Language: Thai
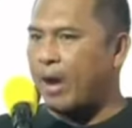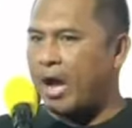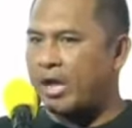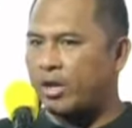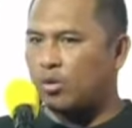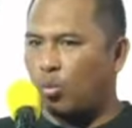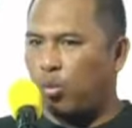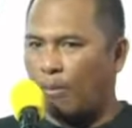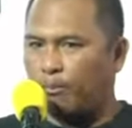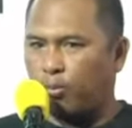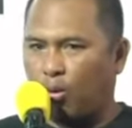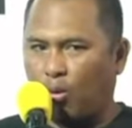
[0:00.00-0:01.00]
ไปควบ
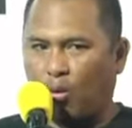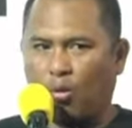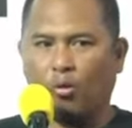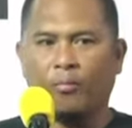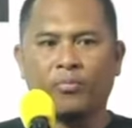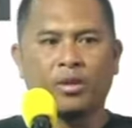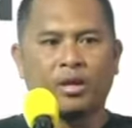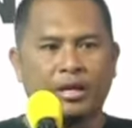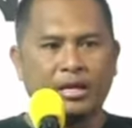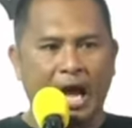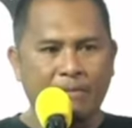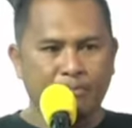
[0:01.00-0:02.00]
คู่
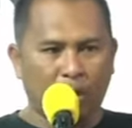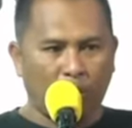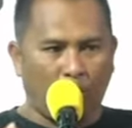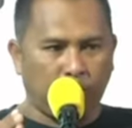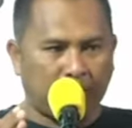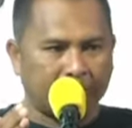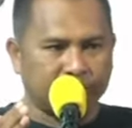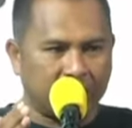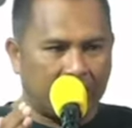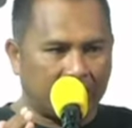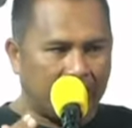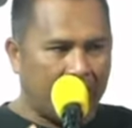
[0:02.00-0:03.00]
นั่งประกบกับเศ
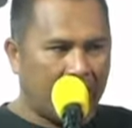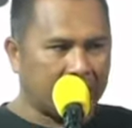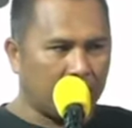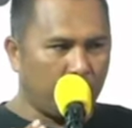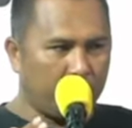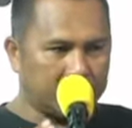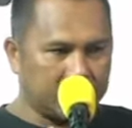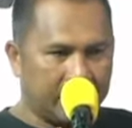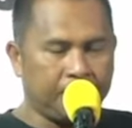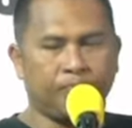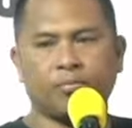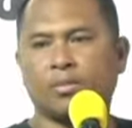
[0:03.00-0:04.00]
รษฐาทวีสิน
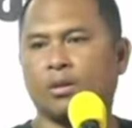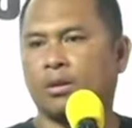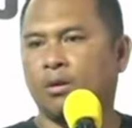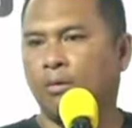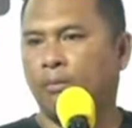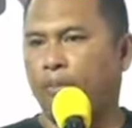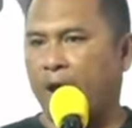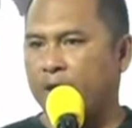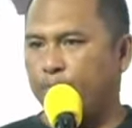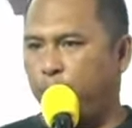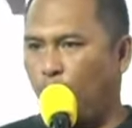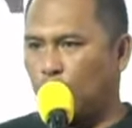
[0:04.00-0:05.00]
ไป
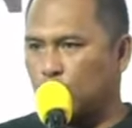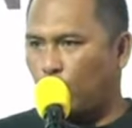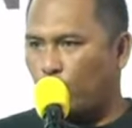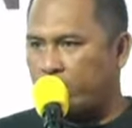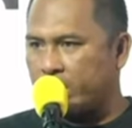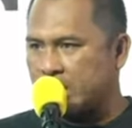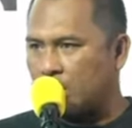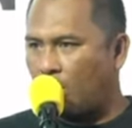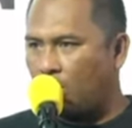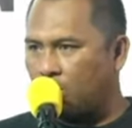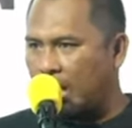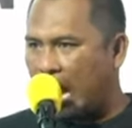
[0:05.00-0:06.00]
พูดคุยเรื่องข
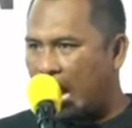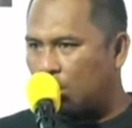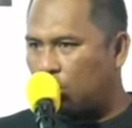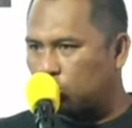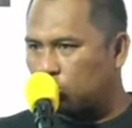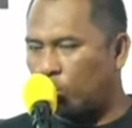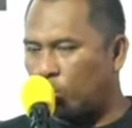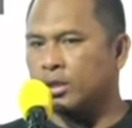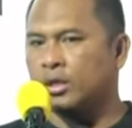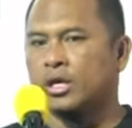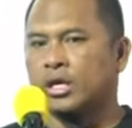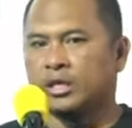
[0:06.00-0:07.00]
องการลงทุน
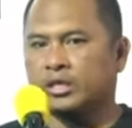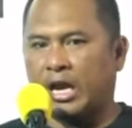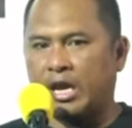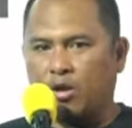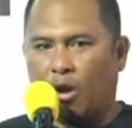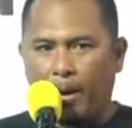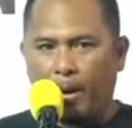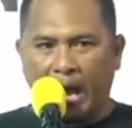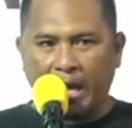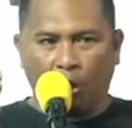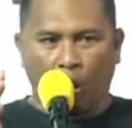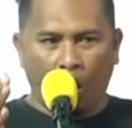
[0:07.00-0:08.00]
ใช้งบประมา
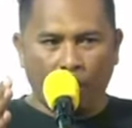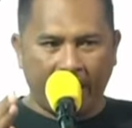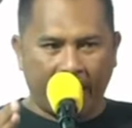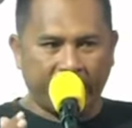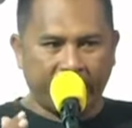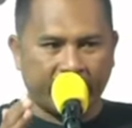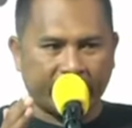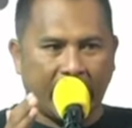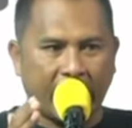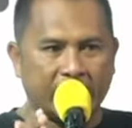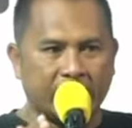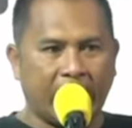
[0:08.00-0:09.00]
ณของแผ่นดินในกา
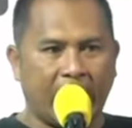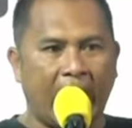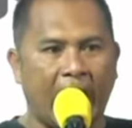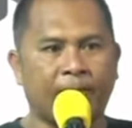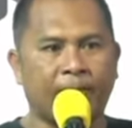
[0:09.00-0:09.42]
รเดินทาง